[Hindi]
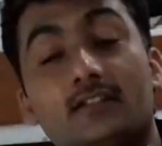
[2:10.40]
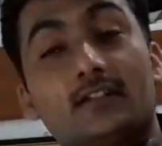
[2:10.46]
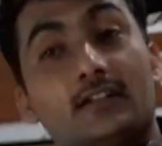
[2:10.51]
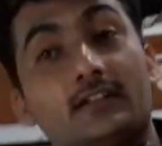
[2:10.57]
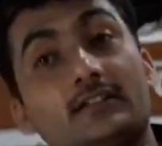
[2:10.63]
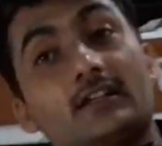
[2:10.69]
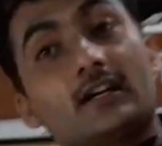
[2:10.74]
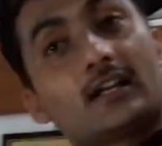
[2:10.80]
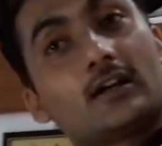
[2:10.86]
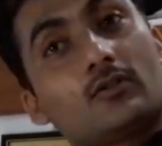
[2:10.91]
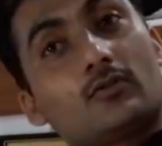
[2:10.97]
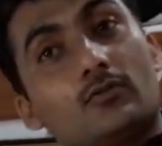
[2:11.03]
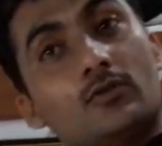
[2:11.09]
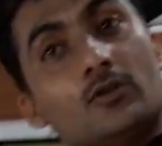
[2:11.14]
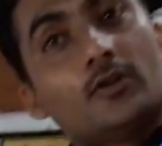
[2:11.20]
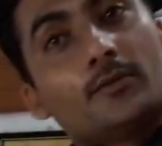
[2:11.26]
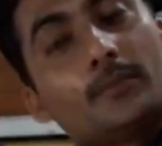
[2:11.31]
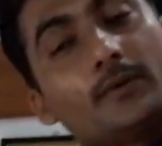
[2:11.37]
से नहीं जाना हूँ
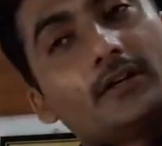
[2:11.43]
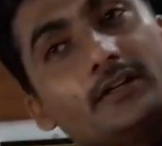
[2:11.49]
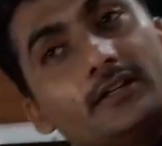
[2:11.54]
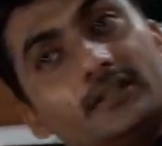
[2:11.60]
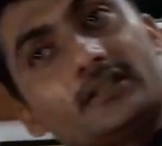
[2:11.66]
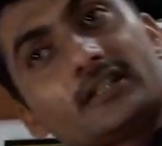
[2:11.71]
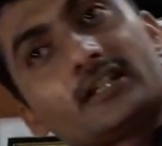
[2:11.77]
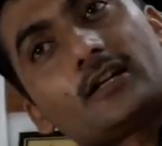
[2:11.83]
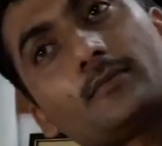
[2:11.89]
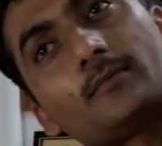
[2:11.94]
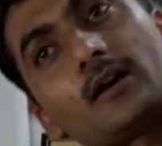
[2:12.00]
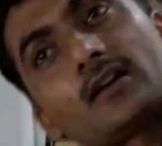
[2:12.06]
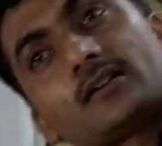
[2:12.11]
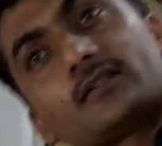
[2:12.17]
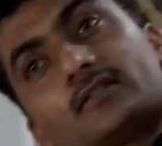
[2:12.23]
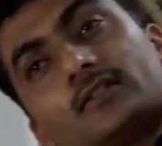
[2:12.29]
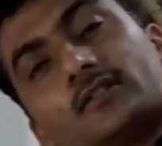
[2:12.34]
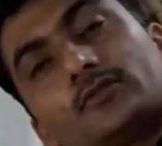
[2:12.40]
मैं नित्य के
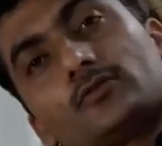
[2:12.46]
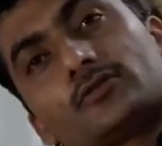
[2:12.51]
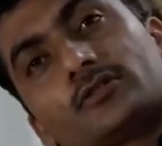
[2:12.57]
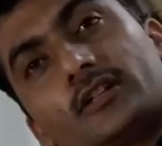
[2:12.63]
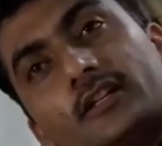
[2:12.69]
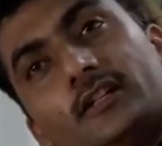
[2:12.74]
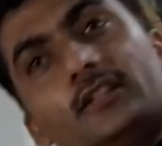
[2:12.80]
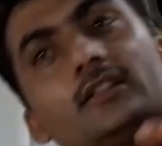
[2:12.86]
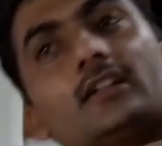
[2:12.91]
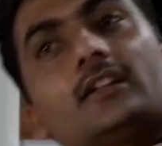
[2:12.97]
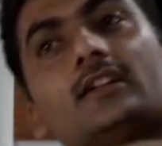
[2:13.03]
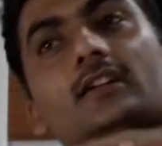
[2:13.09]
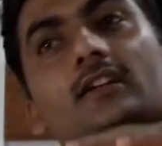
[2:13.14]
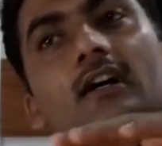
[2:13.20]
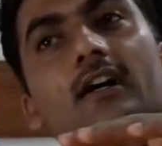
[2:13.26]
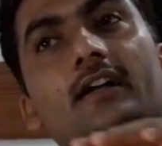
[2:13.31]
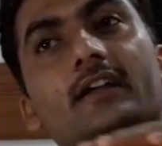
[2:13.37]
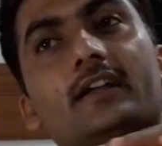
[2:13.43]
मार्ग से जो सही
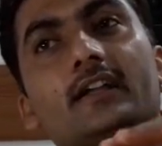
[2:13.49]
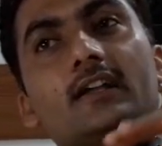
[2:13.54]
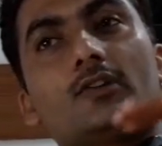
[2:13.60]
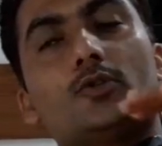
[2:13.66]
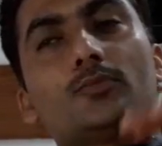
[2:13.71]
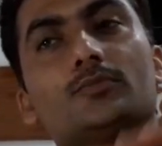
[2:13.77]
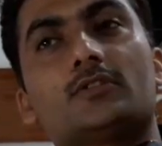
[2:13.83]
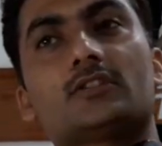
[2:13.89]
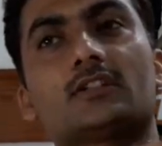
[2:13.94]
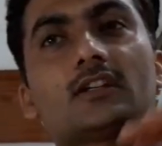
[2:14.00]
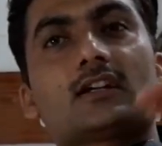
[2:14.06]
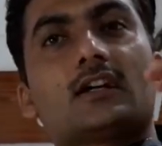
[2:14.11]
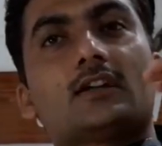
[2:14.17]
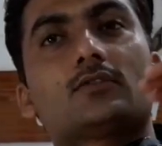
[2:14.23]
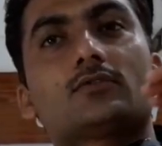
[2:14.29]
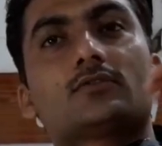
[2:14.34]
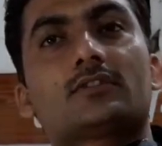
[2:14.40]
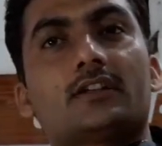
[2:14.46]
तरीका है एक गुप्तचर
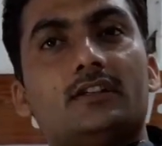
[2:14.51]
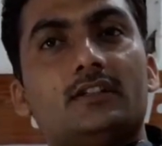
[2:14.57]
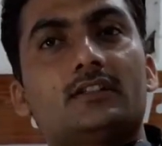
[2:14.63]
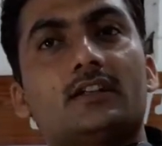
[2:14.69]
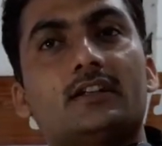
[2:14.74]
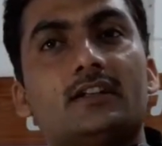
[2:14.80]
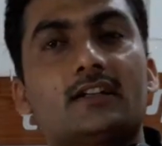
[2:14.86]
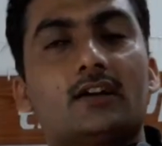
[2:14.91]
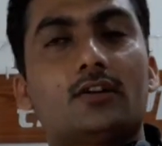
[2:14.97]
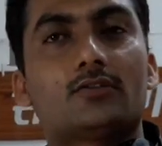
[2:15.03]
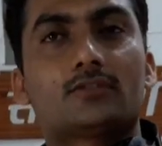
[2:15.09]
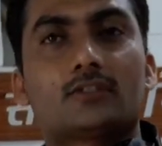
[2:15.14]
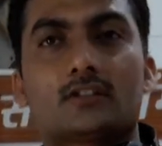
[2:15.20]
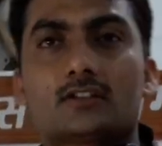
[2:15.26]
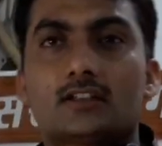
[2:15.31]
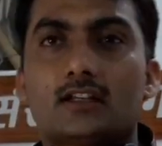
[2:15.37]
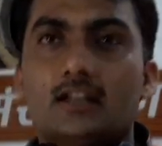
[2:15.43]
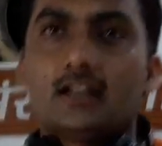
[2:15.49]
का जो सही तरीका हो
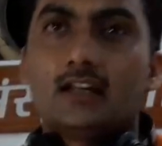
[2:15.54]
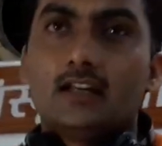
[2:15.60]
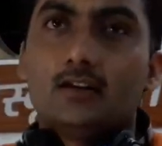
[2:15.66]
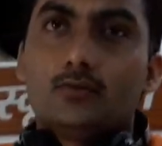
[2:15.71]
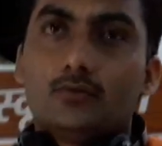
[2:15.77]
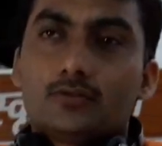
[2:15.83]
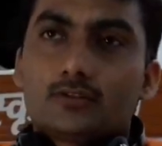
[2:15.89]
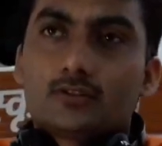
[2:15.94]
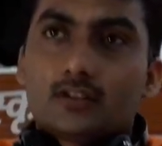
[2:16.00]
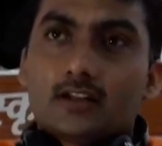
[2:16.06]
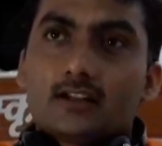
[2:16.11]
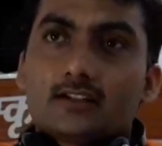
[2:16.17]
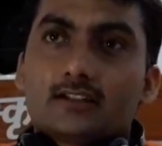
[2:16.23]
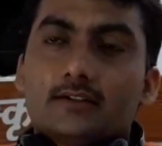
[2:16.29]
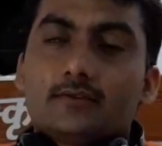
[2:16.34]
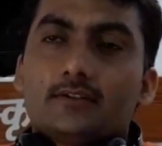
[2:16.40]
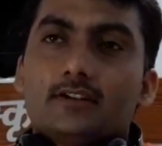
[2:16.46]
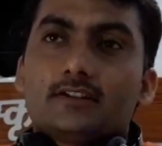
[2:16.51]
सकता है उस तरह
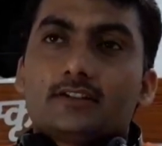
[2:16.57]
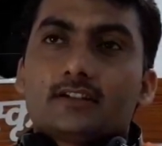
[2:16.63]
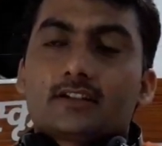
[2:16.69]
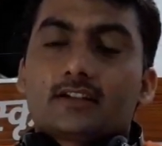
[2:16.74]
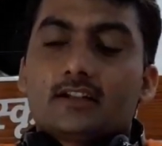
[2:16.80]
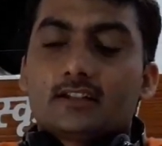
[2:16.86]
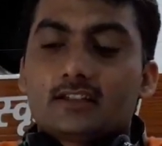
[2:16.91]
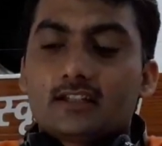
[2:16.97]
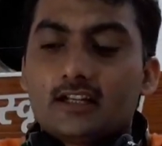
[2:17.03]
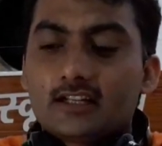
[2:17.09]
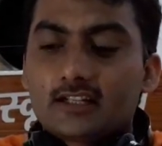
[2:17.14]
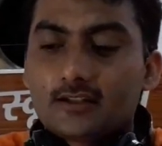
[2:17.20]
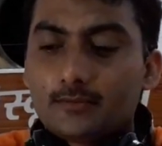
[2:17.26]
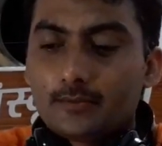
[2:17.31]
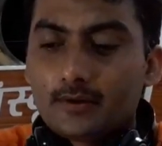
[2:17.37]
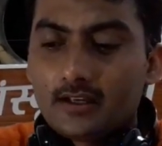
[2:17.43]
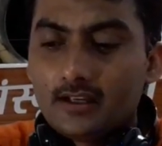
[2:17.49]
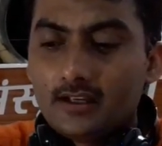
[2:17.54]
से मनेचर कहता है कि
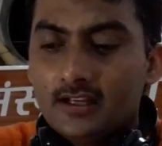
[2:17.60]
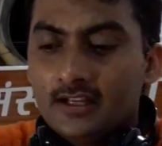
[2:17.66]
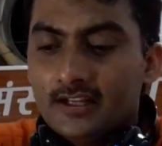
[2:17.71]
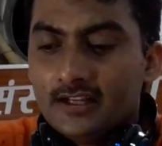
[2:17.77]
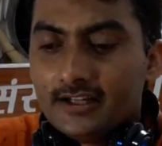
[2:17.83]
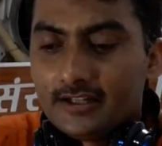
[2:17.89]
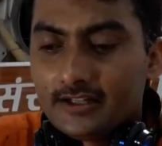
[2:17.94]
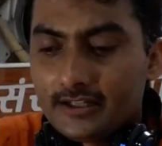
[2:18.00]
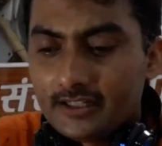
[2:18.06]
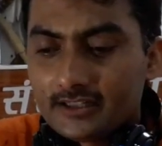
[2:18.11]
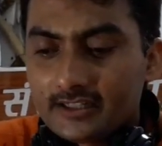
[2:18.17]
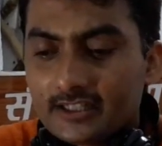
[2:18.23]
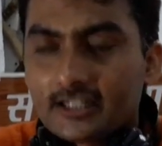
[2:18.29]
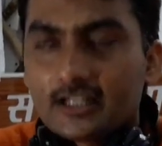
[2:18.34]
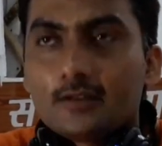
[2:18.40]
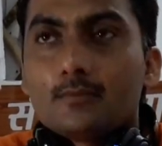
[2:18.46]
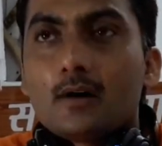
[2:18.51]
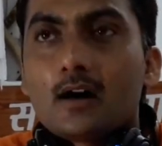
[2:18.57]
मैं नीति
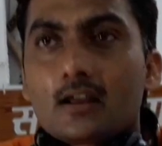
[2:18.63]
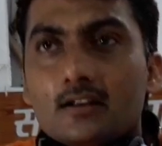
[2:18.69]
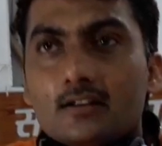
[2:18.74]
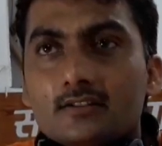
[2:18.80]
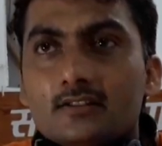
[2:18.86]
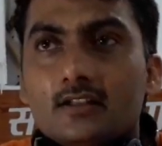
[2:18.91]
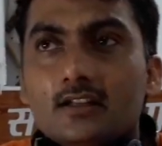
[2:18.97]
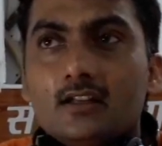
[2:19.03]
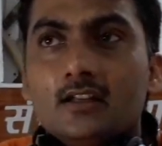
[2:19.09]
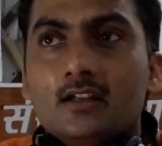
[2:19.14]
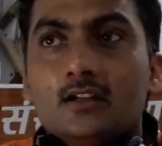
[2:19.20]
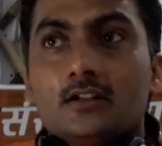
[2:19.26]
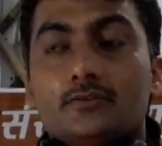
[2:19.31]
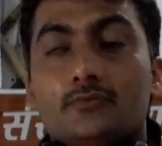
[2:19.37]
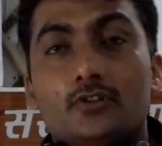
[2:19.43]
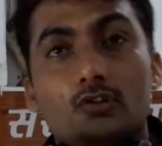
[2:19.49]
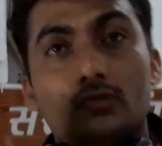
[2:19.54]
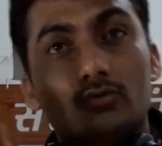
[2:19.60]
के मार्ग से
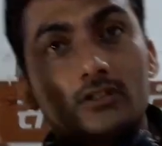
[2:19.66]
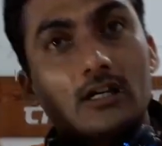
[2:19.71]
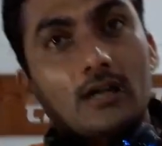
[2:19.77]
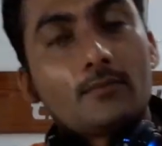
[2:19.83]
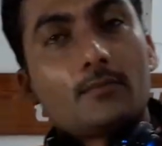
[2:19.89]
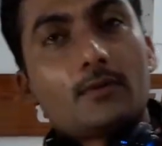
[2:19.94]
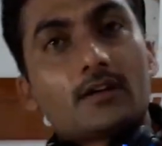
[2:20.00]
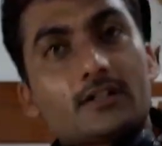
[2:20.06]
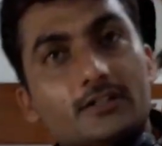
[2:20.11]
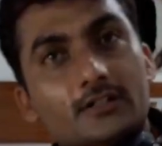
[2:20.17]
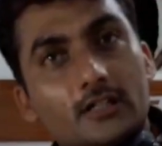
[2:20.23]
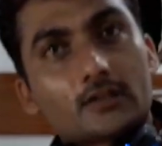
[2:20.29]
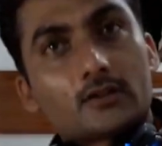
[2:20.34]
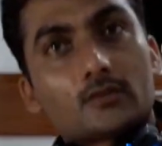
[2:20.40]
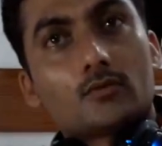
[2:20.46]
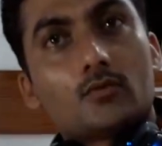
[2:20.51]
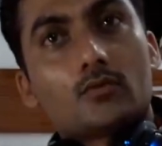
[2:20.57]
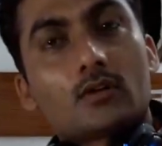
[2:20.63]
विद्युषाम माने
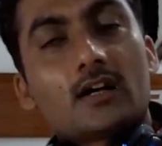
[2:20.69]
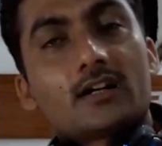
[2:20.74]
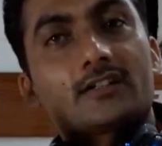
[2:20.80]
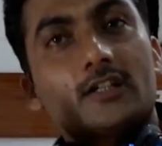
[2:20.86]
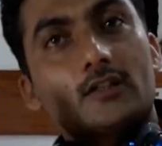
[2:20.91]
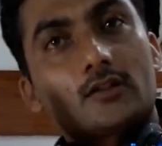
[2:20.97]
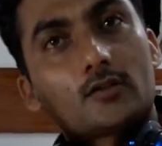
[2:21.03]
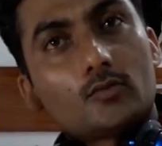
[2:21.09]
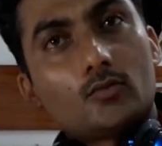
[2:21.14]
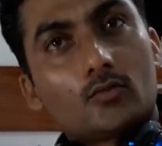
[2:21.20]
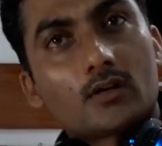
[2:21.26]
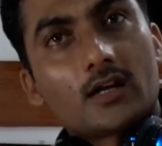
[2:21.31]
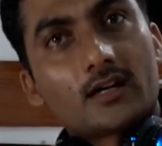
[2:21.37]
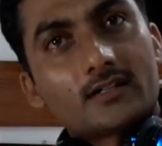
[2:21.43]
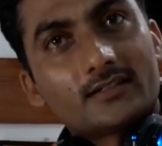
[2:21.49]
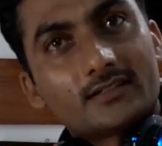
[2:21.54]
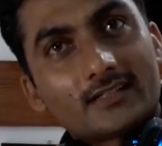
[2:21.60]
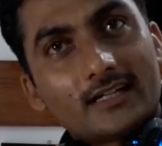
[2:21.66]
शत्रुओं का शत्रुओं का
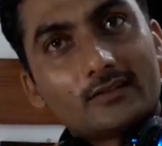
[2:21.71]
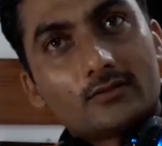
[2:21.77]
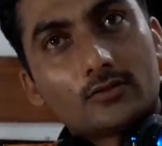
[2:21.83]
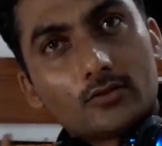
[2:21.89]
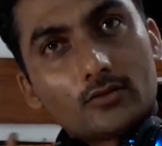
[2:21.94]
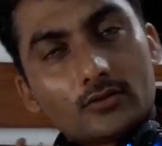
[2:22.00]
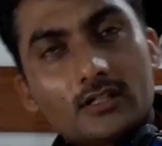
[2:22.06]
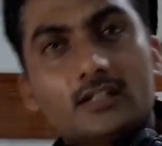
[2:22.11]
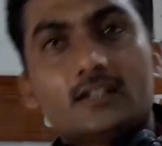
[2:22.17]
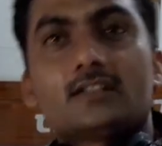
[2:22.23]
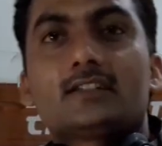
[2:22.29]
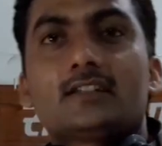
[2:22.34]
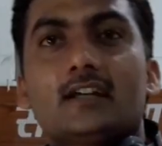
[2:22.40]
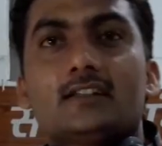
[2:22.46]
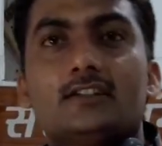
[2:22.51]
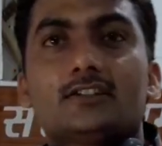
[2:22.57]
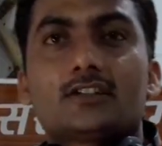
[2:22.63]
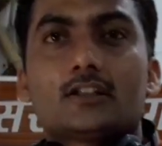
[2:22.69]
किसका दुर्योधन
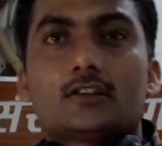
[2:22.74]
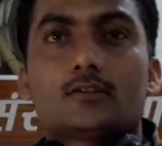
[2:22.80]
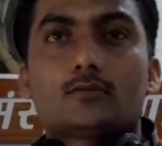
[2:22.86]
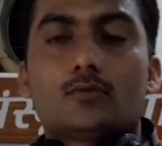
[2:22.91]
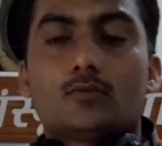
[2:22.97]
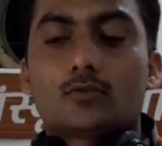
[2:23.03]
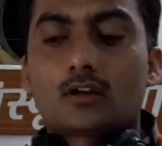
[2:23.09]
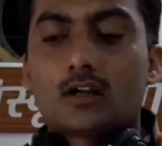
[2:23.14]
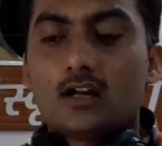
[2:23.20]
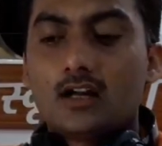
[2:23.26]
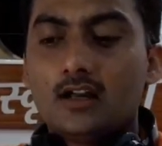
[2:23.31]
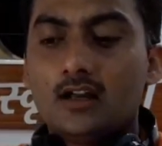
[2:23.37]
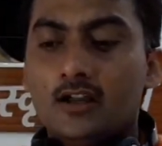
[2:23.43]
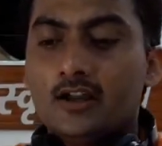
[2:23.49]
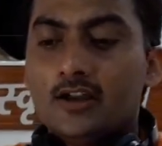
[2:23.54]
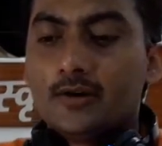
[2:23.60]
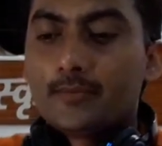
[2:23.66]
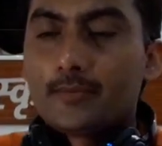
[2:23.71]
इत्यादि शत्रुओं
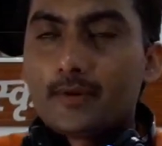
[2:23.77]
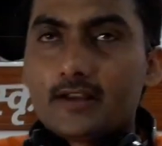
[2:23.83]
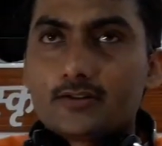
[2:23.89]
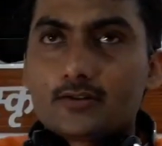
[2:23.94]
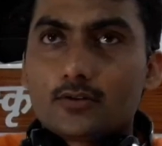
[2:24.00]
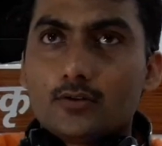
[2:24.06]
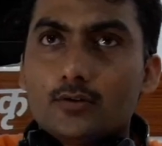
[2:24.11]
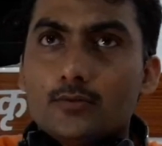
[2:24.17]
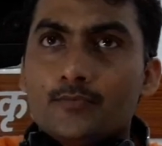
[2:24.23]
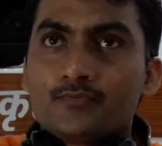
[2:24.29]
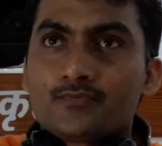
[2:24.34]
का मैं जो